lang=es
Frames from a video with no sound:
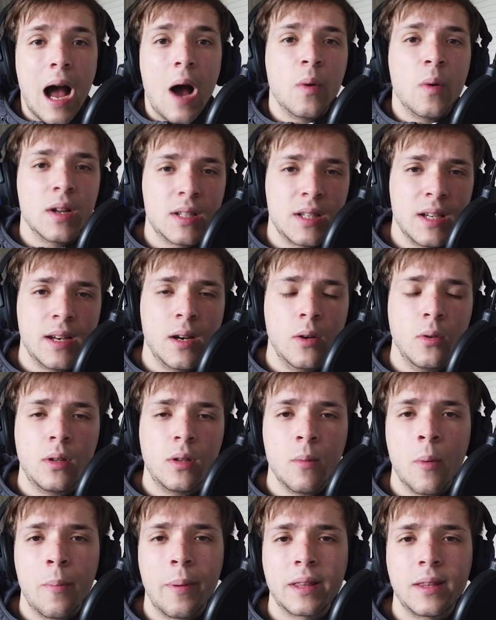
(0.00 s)
Aún así, en el
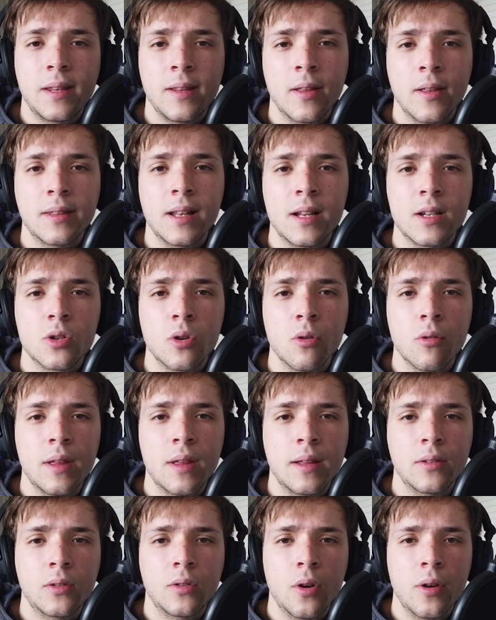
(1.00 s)
último partido ante el
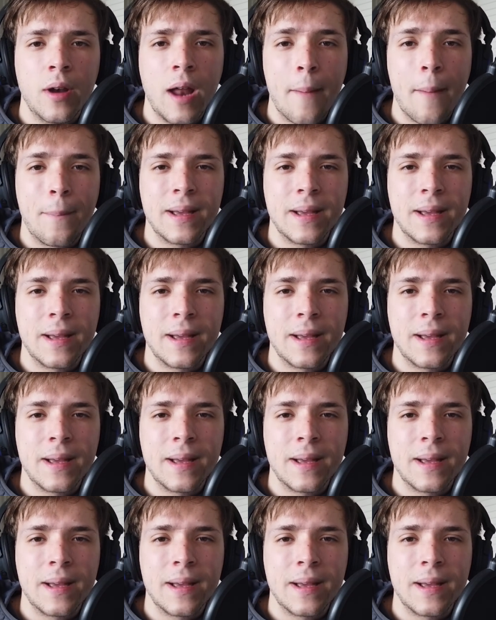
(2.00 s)
Southampton,